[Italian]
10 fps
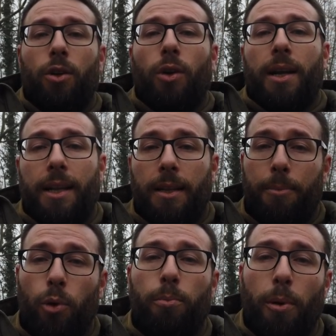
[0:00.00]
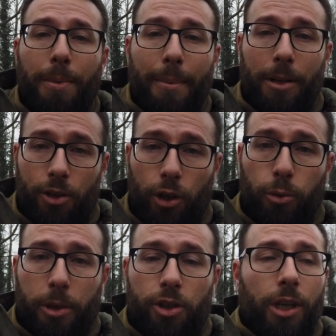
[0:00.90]
non la rende più pop-up al
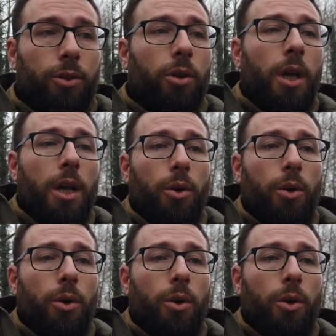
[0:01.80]
100%,